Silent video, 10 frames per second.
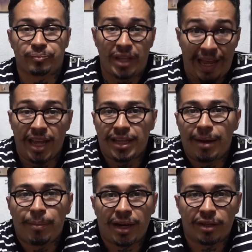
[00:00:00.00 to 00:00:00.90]
de
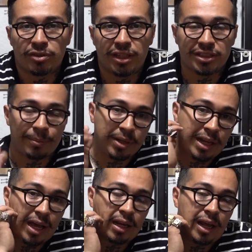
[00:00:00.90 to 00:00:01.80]
ella para que ustedes también
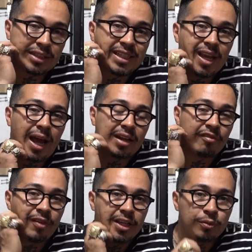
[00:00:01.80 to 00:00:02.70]
la, sigan en
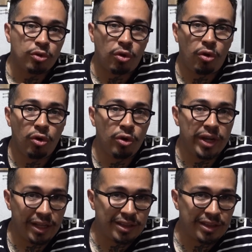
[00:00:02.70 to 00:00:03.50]
Facebook o eh,